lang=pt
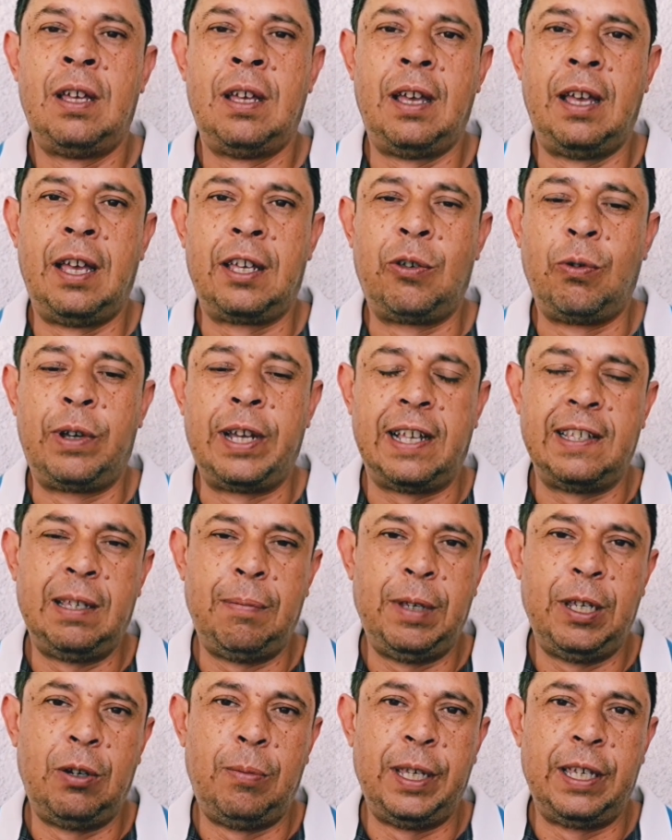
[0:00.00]
é, que o
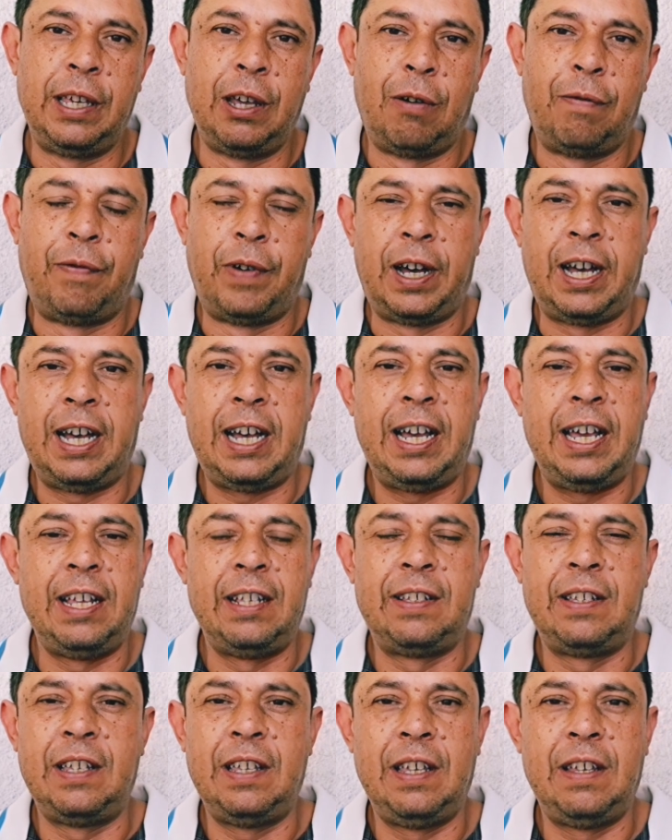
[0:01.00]
Casemiro Miguel
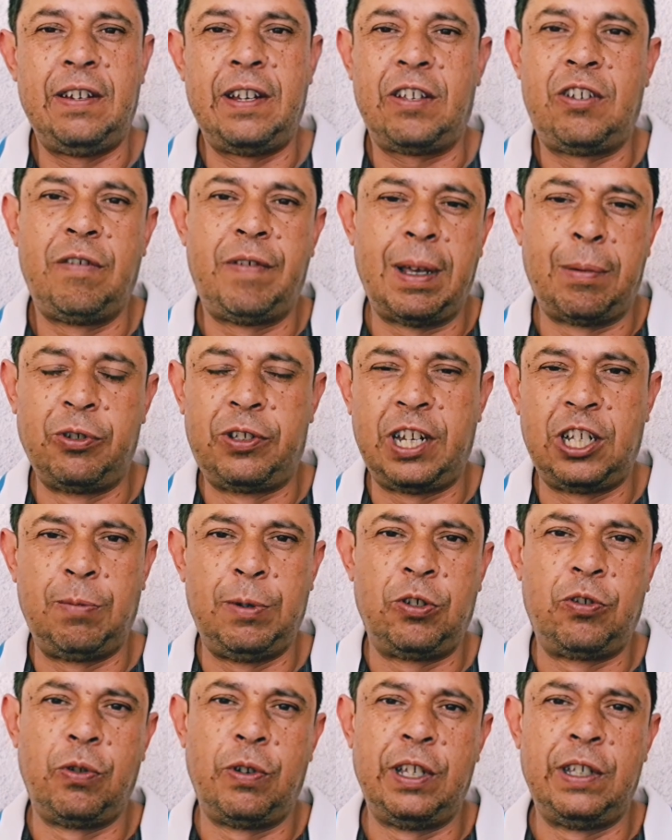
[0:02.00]
faz. E já tivemos
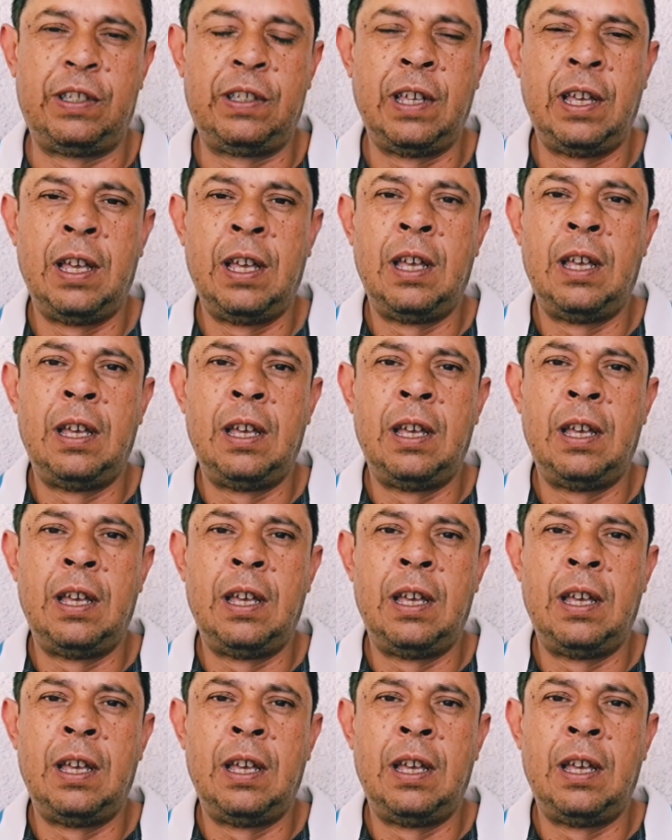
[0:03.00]
transmissões